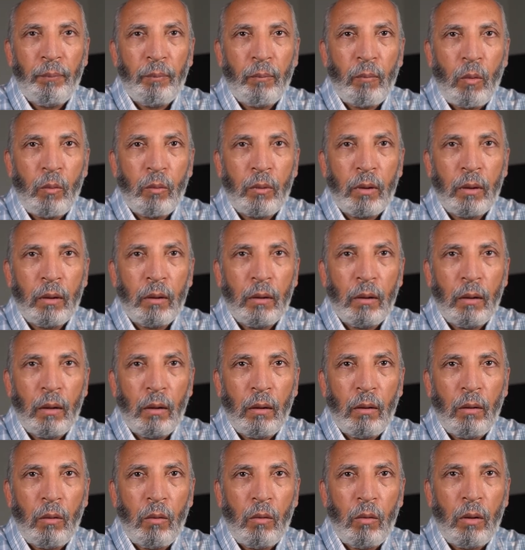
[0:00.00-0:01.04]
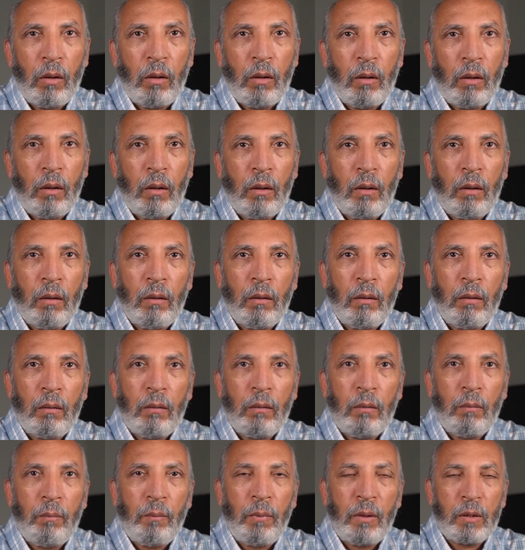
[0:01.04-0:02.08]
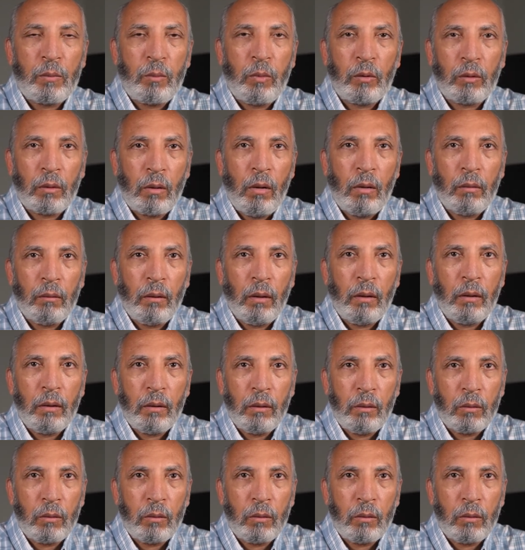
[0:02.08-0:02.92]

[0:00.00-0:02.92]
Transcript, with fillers: ممكن اللي هو الباسبورت كارد ده